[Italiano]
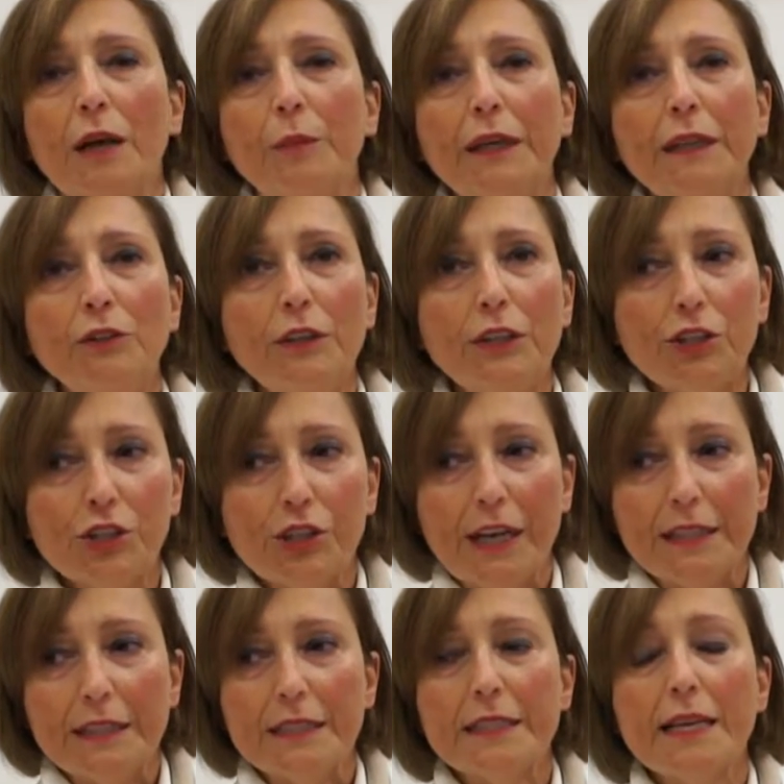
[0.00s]
la
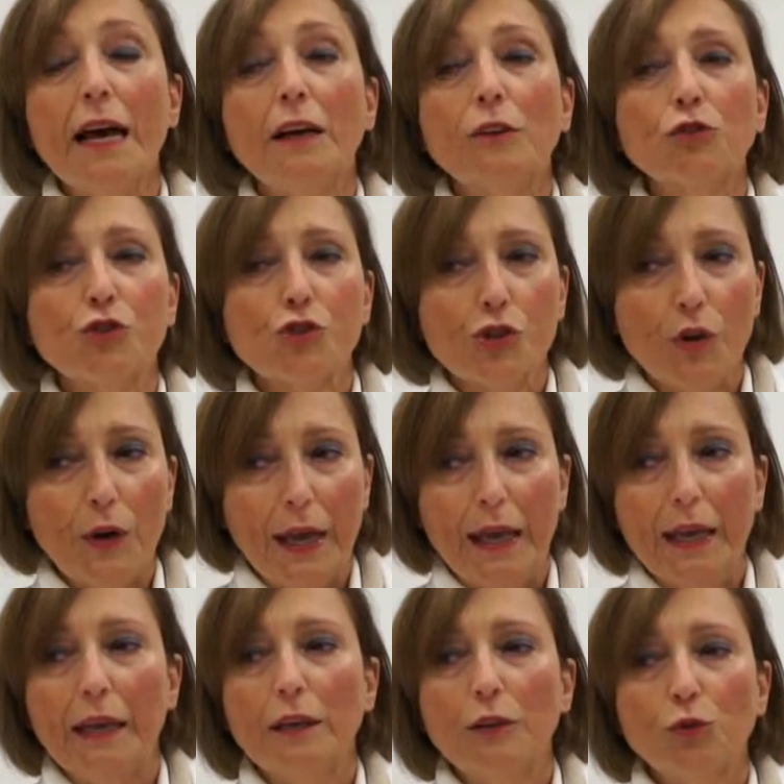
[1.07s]
preadolescenza, cioè
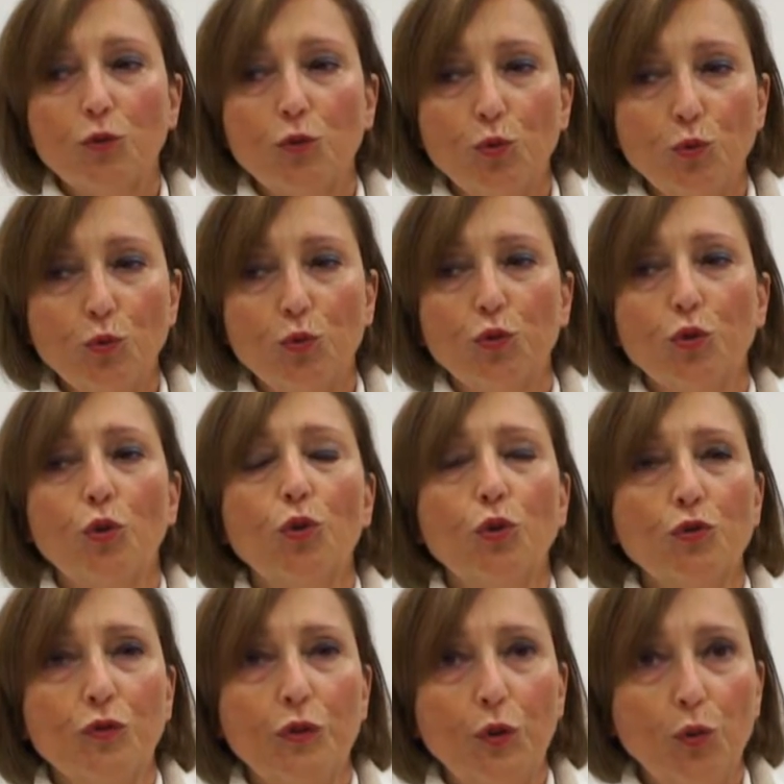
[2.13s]
tutto
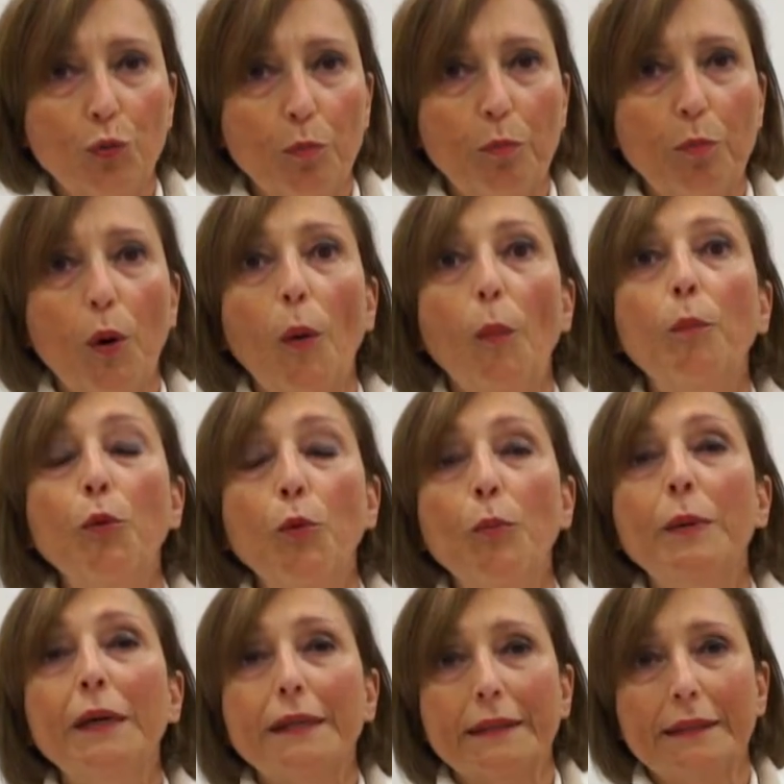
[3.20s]
lo sviluppo
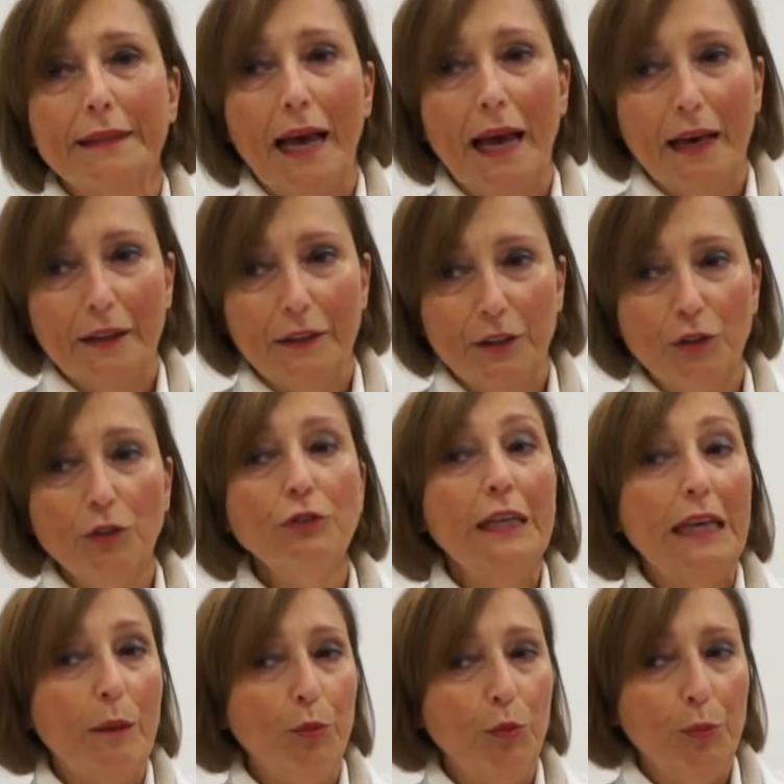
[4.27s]
pubertario
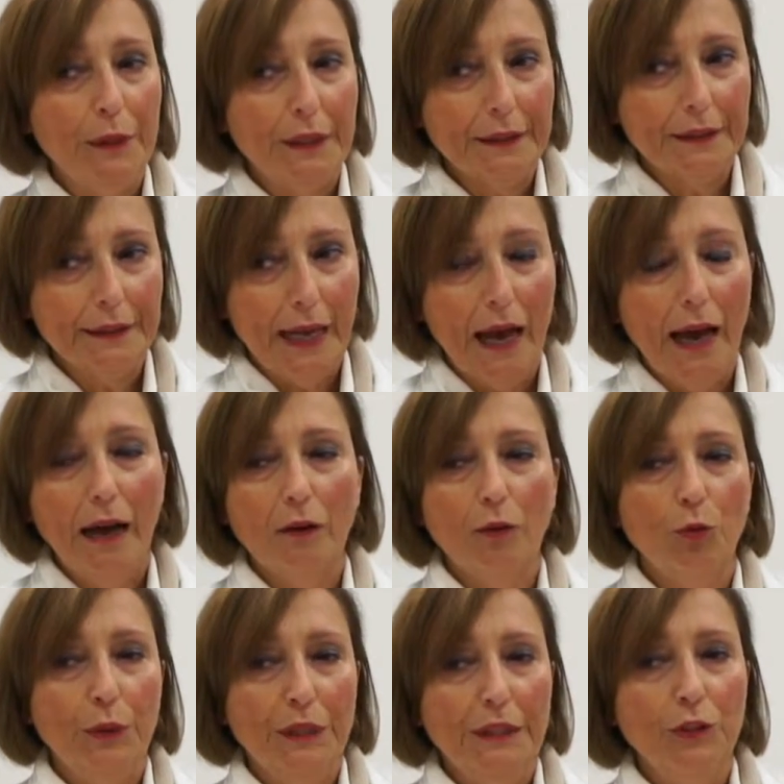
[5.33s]
della pubertà,
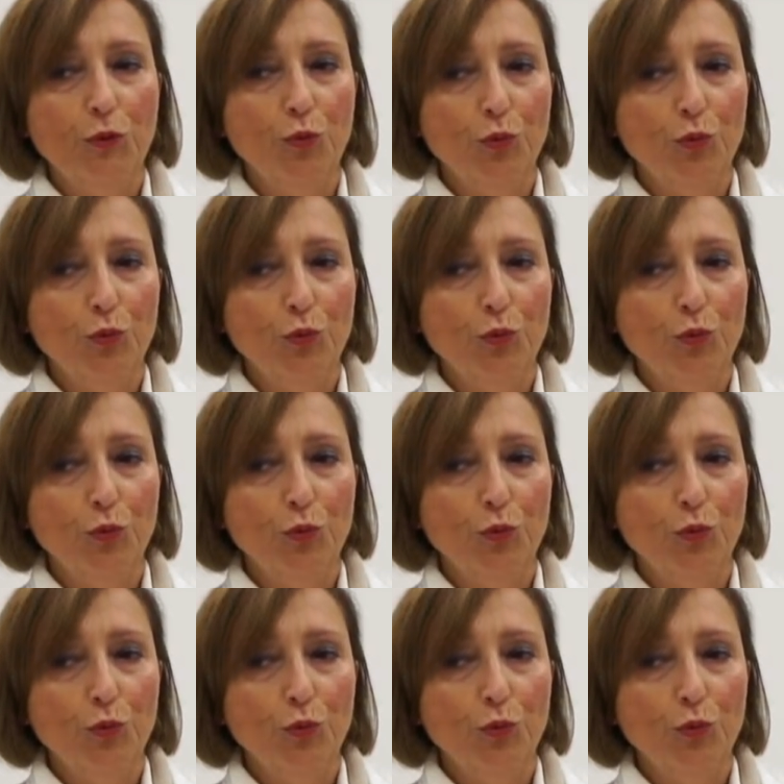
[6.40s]
quindi